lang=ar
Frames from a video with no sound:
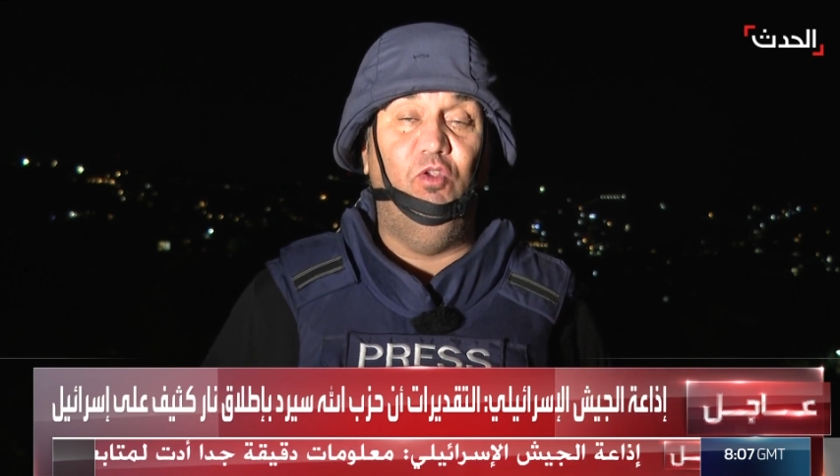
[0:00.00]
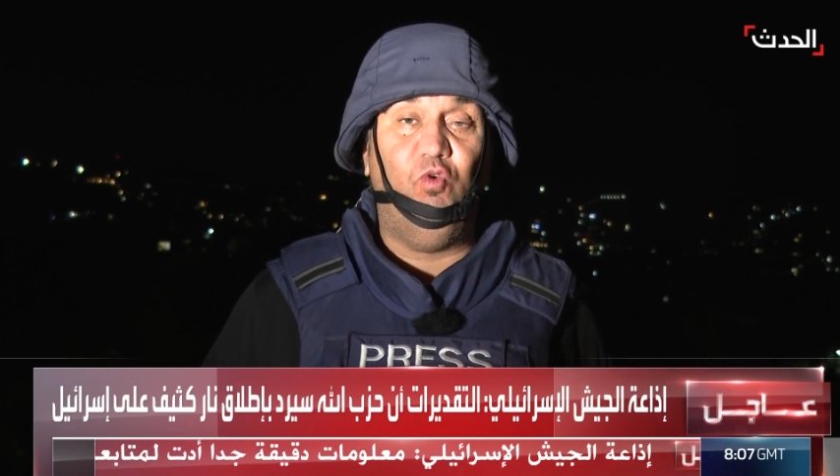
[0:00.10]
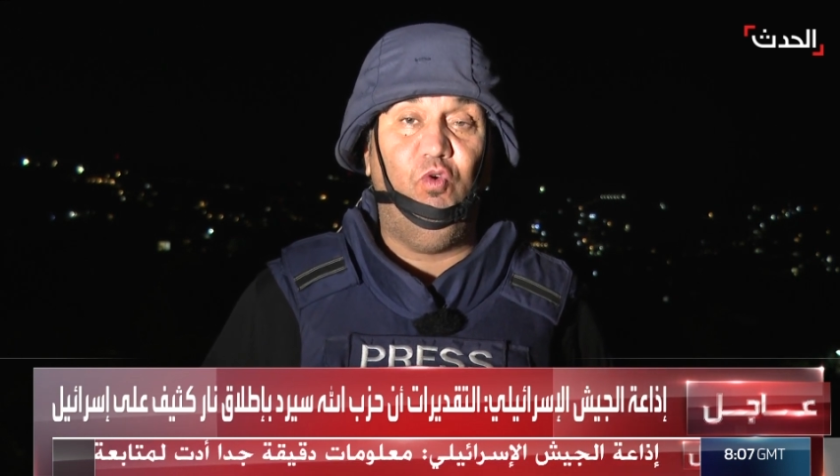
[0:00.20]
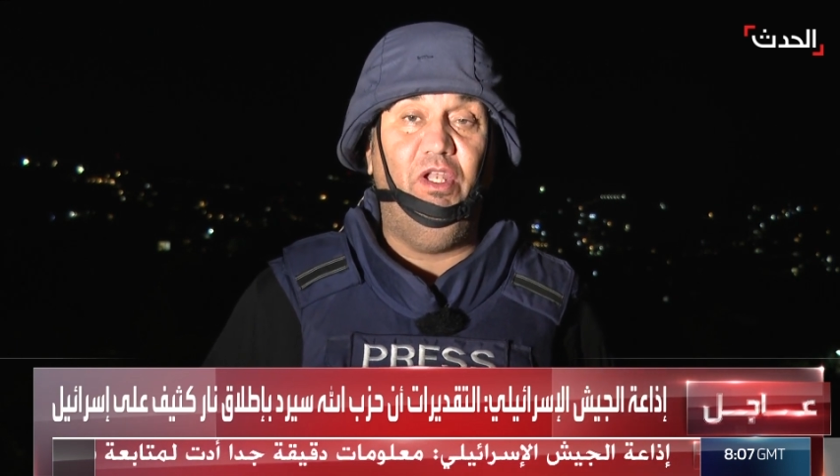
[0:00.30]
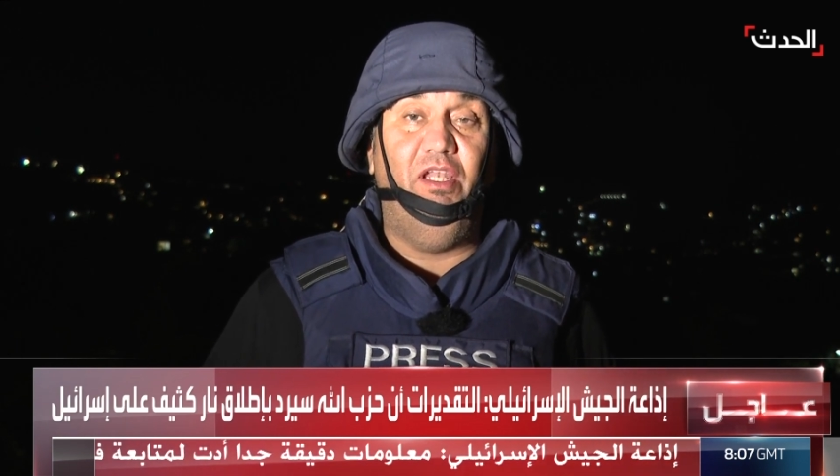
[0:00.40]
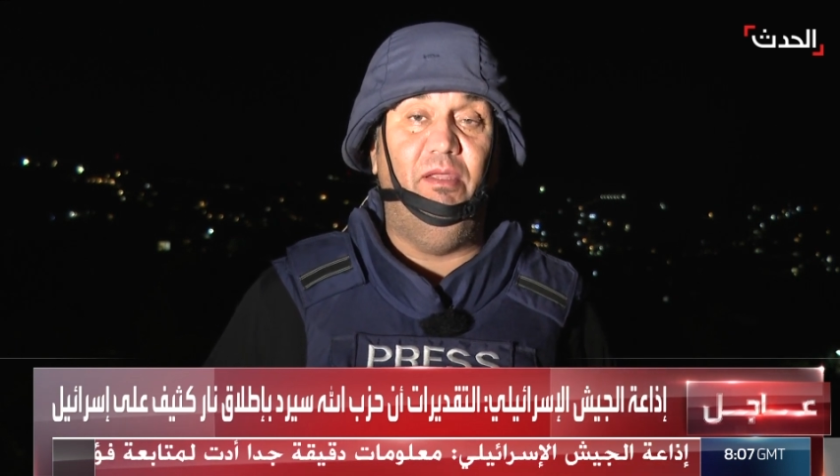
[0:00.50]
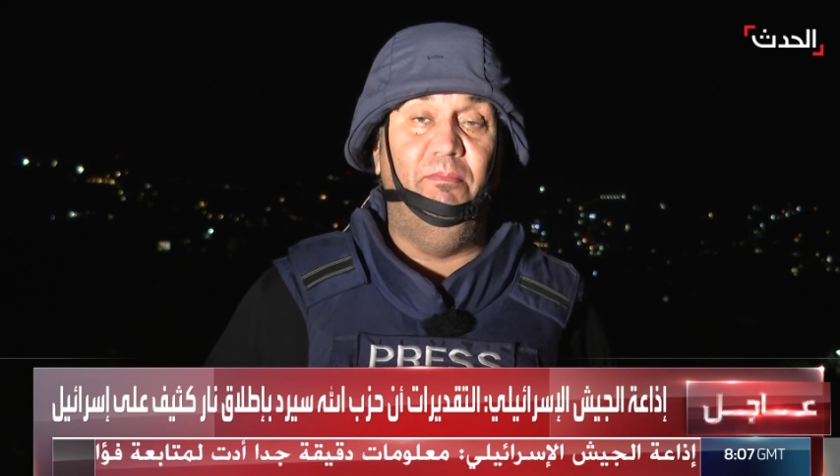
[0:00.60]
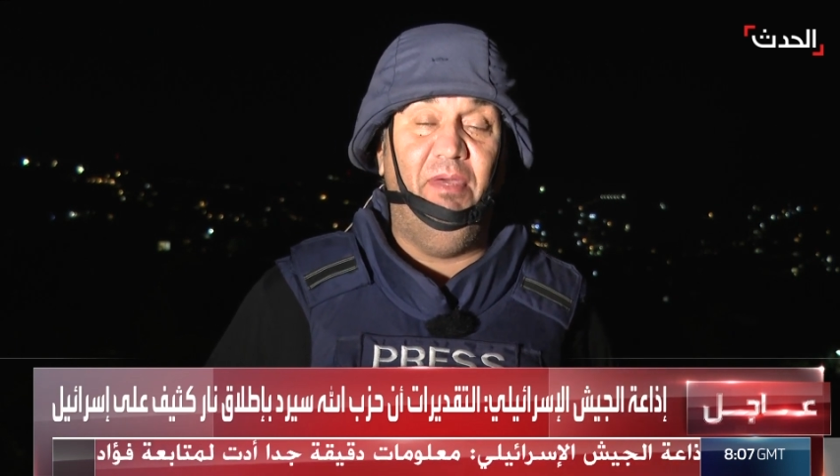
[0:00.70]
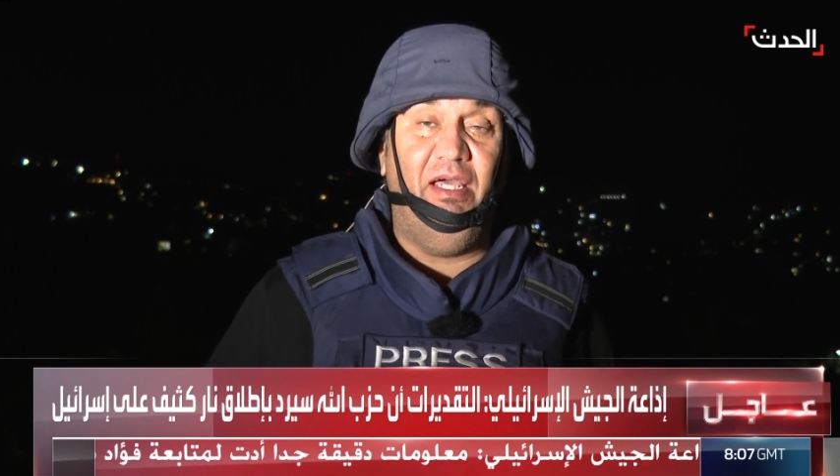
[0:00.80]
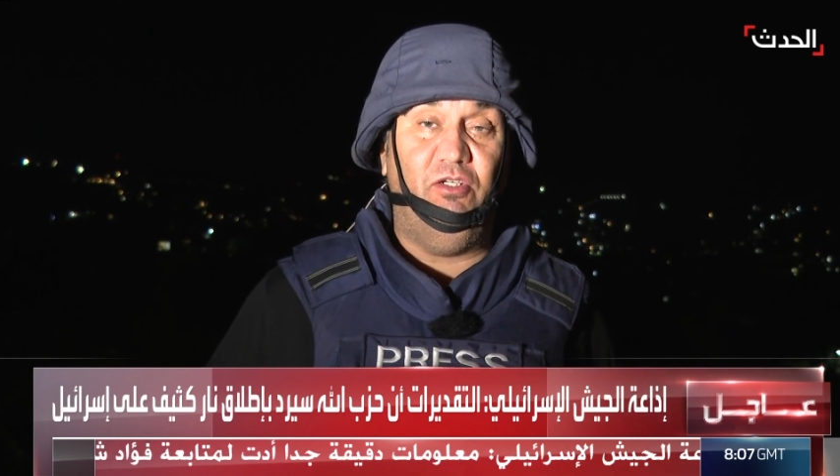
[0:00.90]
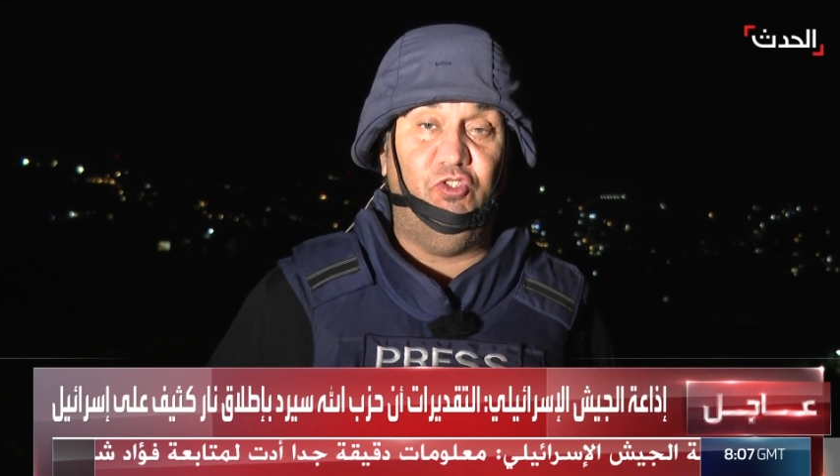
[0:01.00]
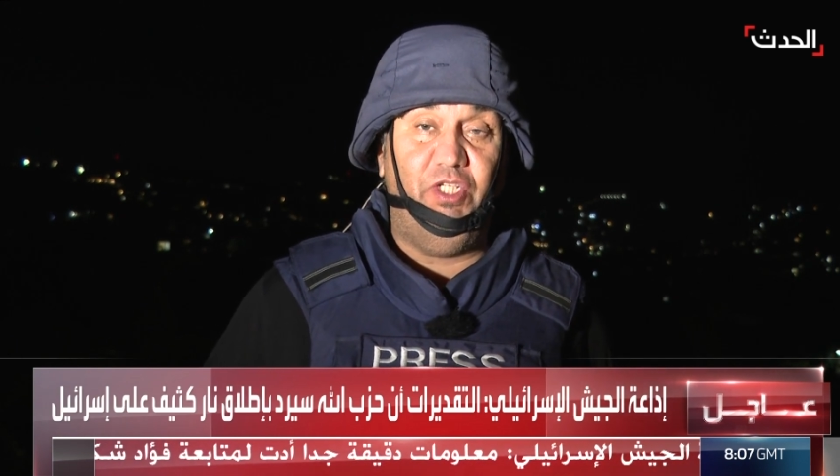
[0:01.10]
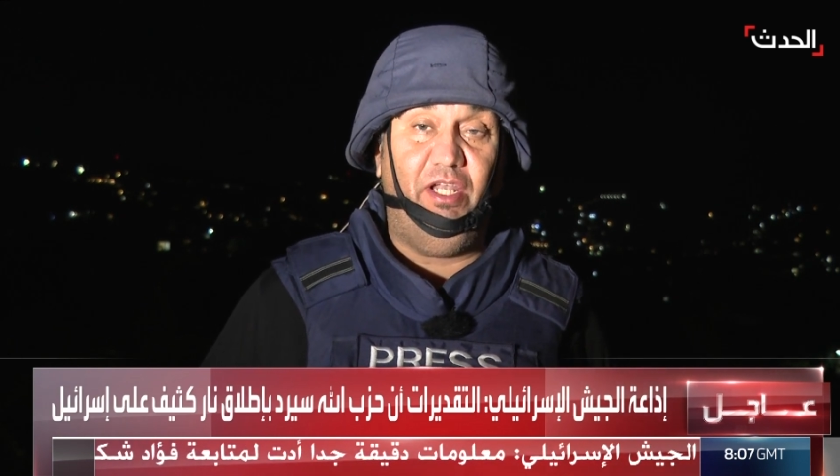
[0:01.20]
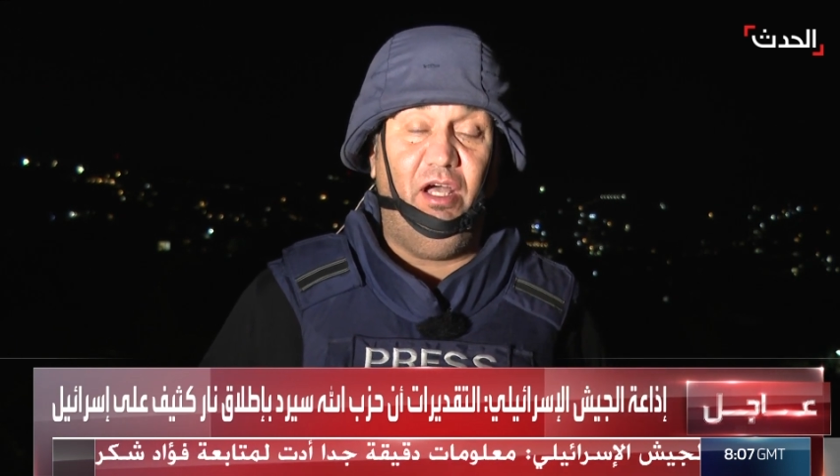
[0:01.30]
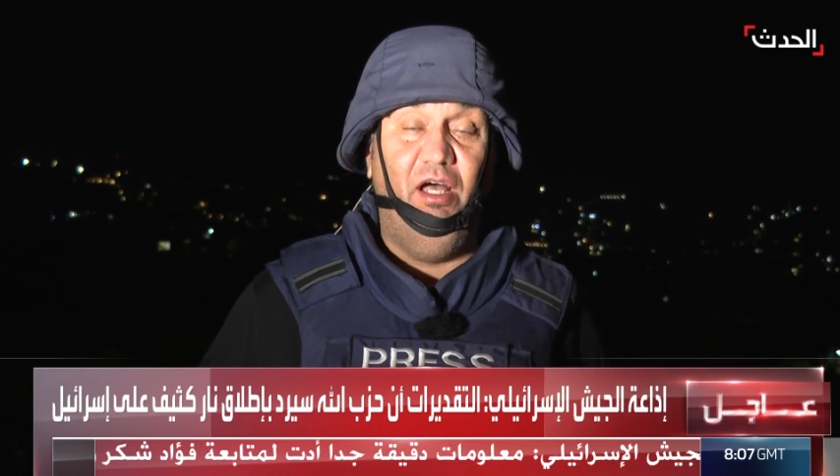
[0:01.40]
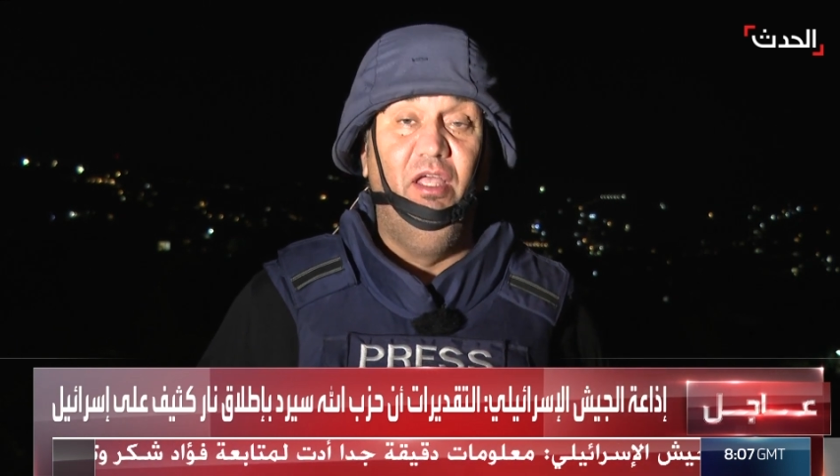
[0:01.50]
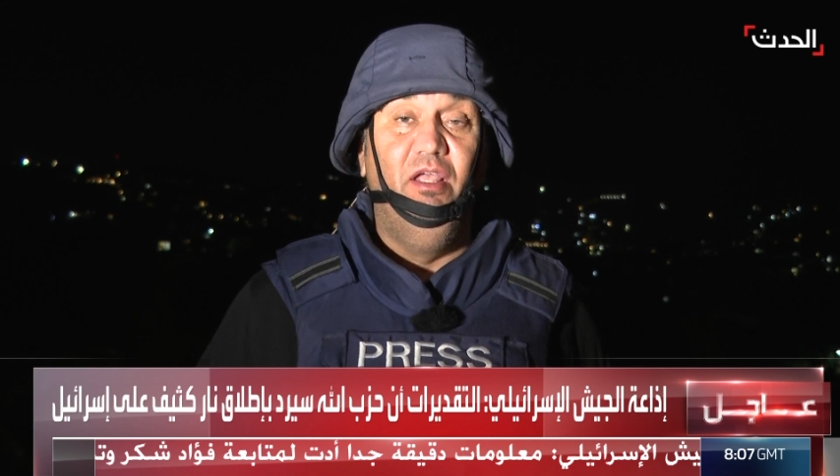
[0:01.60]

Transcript: لكل ما جرى